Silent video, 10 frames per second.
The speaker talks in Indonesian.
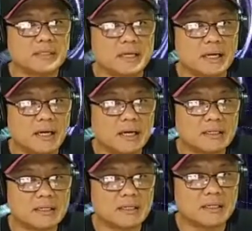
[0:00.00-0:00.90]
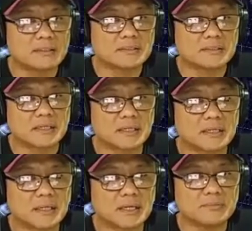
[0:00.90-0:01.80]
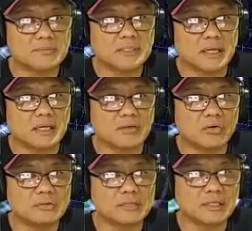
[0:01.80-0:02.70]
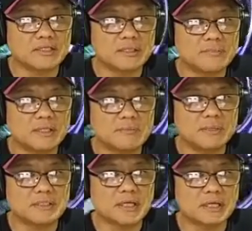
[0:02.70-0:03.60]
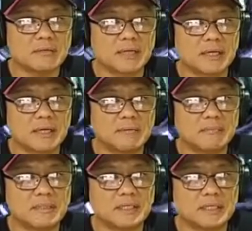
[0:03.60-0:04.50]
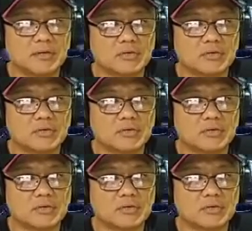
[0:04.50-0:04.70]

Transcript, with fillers: Jika dilihat secara garis besar, kontrasepsi bisa dibedakan menjadi